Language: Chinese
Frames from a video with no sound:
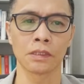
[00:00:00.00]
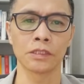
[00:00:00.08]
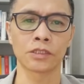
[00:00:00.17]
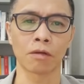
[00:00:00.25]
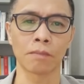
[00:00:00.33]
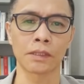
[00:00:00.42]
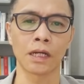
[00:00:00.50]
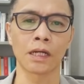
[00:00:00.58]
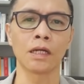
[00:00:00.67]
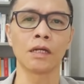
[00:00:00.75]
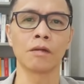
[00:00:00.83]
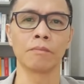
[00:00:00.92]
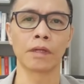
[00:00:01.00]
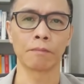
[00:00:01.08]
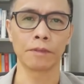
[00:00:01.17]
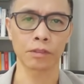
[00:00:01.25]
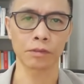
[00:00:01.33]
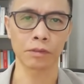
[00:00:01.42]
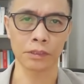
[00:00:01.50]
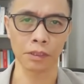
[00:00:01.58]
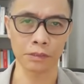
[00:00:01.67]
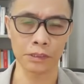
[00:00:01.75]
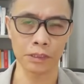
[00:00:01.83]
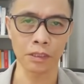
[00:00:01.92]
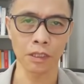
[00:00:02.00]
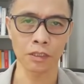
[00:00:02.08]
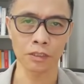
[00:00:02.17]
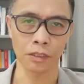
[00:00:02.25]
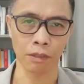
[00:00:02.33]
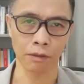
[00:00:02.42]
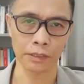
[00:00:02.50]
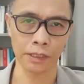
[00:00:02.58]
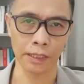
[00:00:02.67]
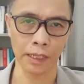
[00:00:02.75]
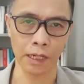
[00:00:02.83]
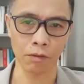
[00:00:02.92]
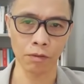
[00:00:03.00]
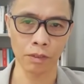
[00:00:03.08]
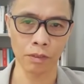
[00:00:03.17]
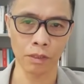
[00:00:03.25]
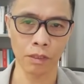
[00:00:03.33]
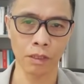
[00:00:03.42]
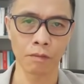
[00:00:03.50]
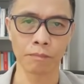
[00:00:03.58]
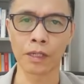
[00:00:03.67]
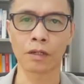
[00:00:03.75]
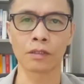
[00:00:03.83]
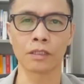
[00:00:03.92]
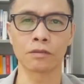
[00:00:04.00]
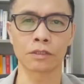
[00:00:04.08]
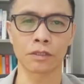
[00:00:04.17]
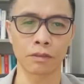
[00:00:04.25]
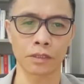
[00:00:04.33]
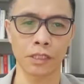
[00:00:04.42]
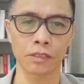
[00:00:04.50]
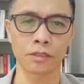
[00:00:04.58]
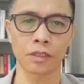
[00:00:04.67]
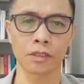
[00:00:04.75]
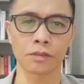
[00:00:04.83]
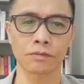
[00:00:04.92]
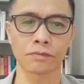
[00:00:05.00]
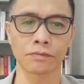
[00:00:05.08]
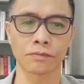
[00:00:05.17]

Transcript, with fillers: 以上的问题，美国必须首先详细考虑，美国要想清楚。